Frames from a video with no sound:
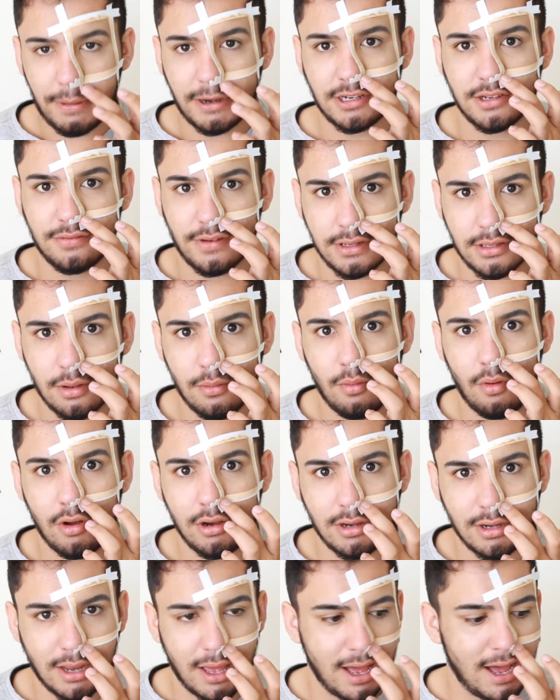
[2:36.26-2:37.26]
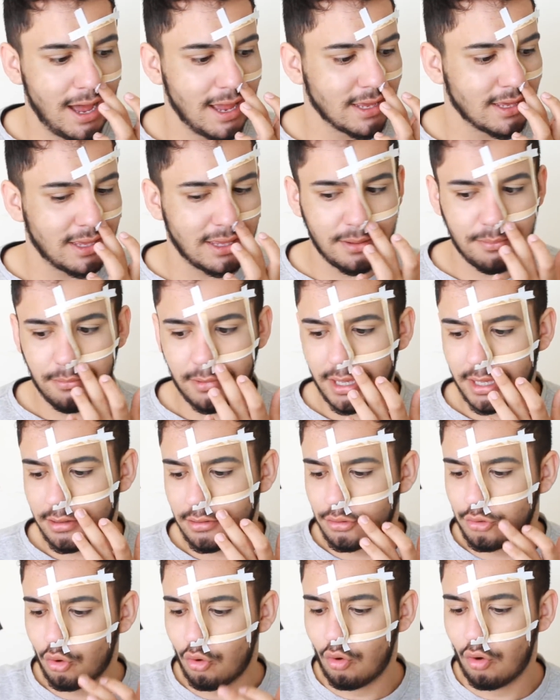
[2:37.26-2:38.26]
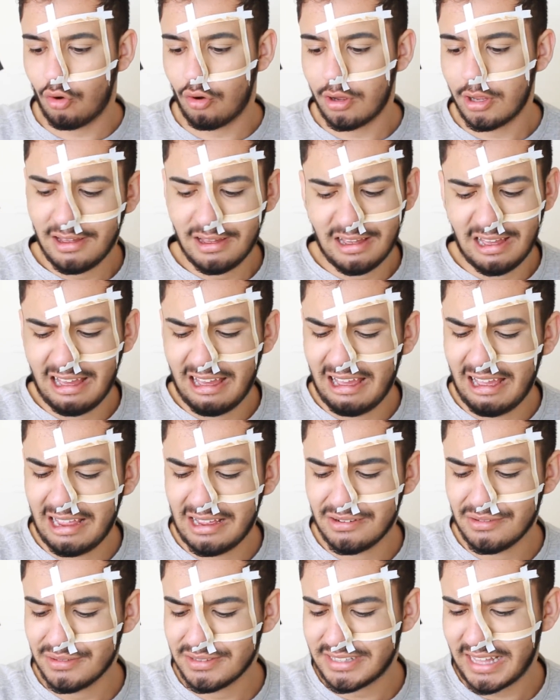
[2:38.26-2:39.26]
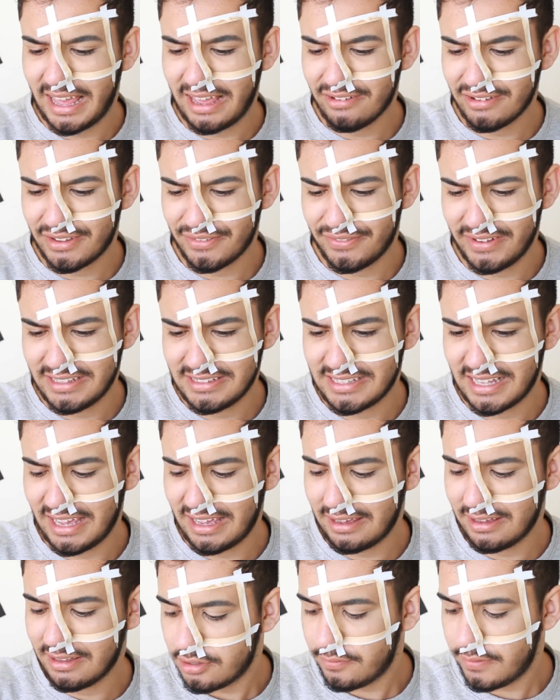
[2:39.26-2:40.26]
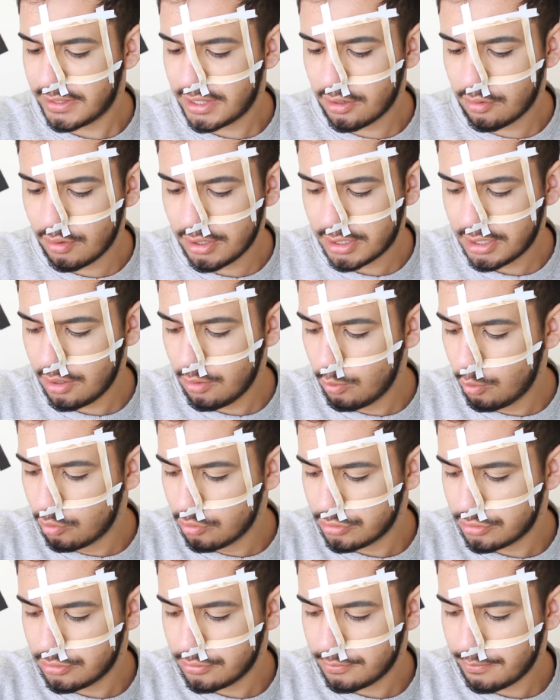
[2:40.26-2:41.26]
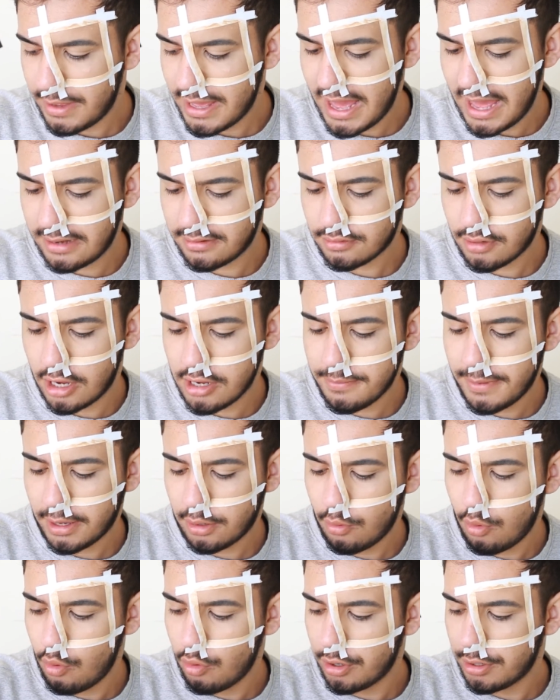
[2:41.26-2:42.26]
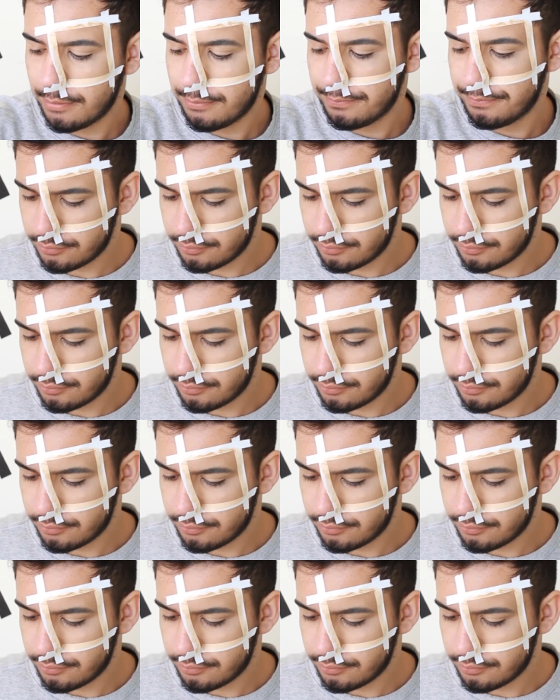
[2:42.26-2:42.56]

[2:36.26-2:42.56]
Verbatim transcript: é a parte de fazer o olho, né? Ai, que medo. Ah, não sei o que fazer. Deixa eu ver que cor que eu uso. Maiara, escolhe uma cor.